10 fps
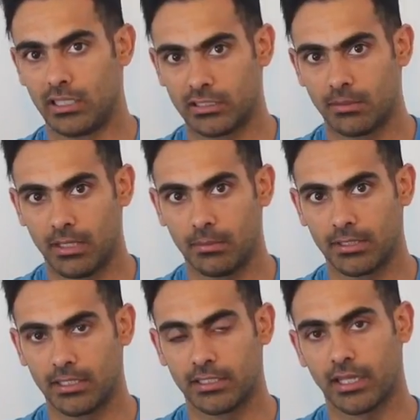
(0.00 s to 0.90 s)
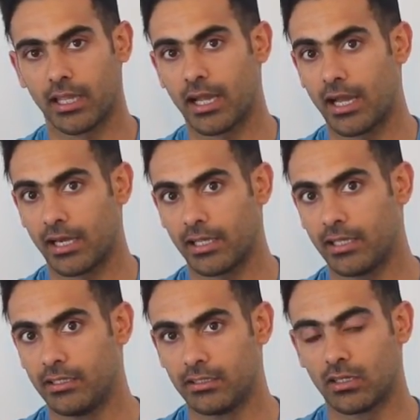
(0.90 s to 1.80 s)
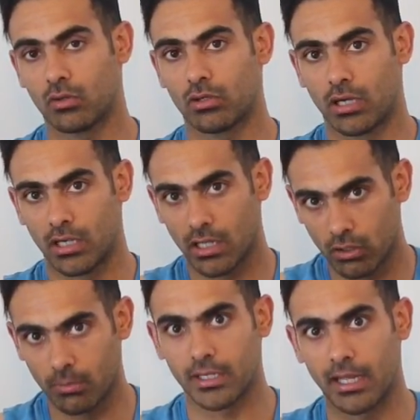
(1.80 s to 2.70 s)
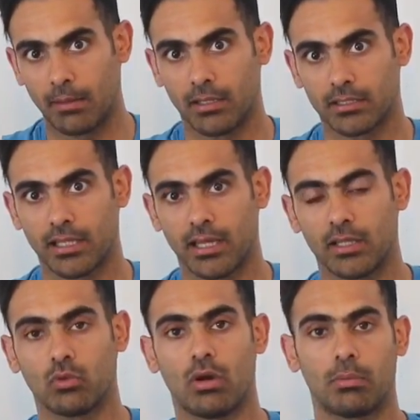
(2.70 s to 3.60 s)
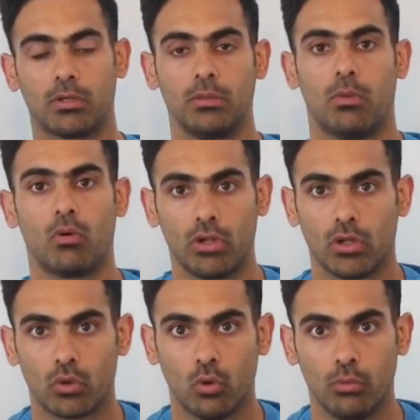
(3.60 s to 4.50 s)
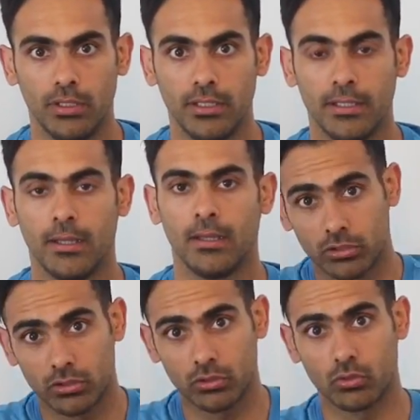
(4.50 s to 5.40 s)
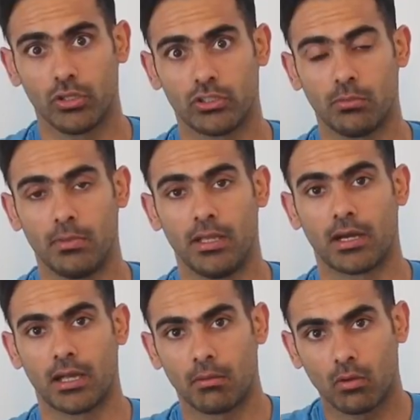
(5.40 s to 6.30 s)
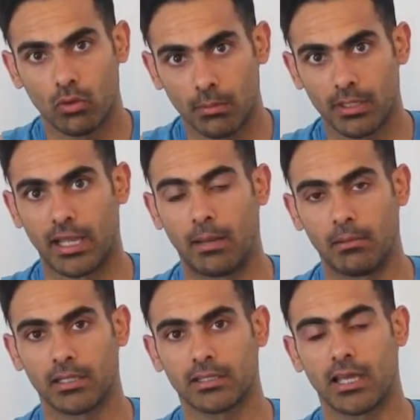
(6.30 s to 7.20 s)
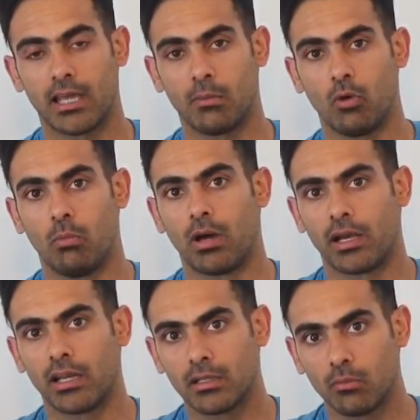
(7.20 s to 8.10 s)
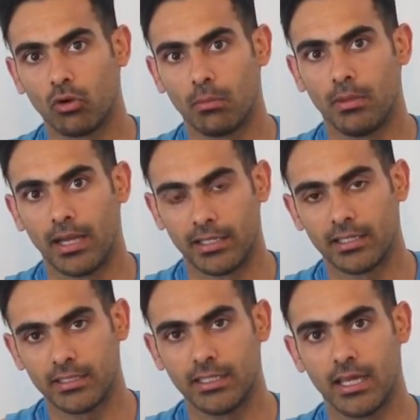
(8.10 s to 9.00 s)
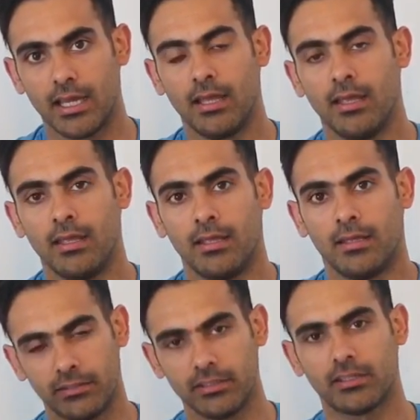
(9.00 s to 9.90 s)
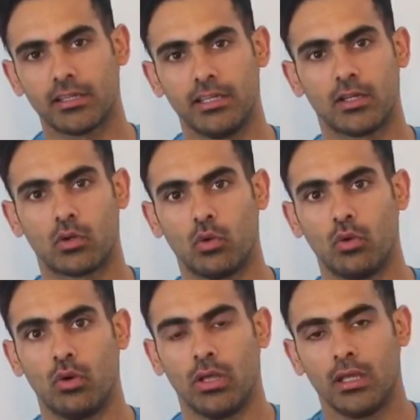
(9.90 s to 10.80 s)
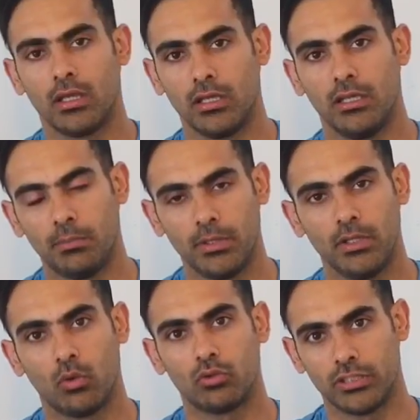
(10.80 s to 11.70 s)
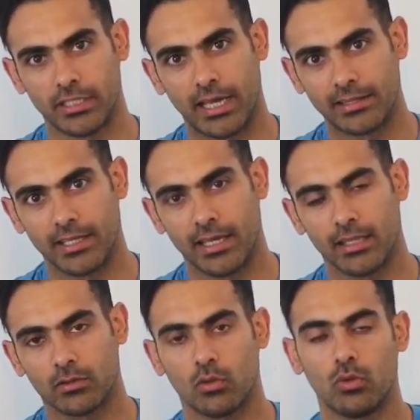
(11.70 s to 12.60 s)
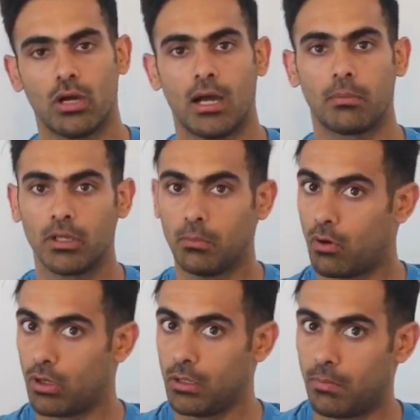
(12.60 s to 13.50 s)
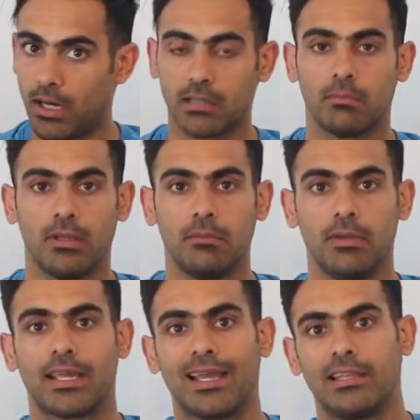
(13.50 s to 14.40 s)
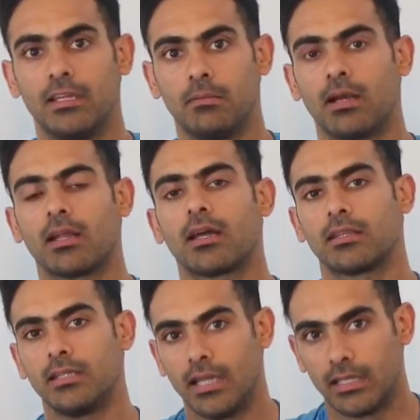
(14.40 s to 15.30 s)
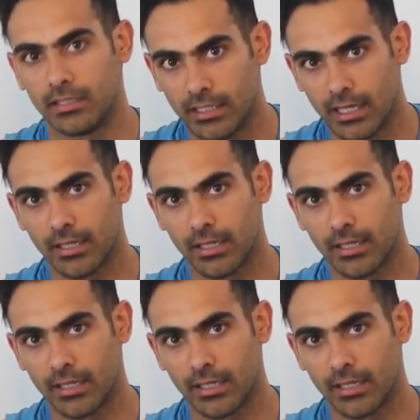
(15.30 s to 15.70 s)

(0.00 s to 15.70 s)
जैसा मैंने बताया था कि कार के इंजन को ठंडा होने में टाइम लगता है तो आपकी बॉडी को भी उस सिचुएशन में रिकवर होने में टाइम लगता है वो बर्निंग मोड में आ जाती है इसी तकनीक को ई e कहते हैं तो आपकी बॉडी बाद में भी कैलरी बर्न करती रहती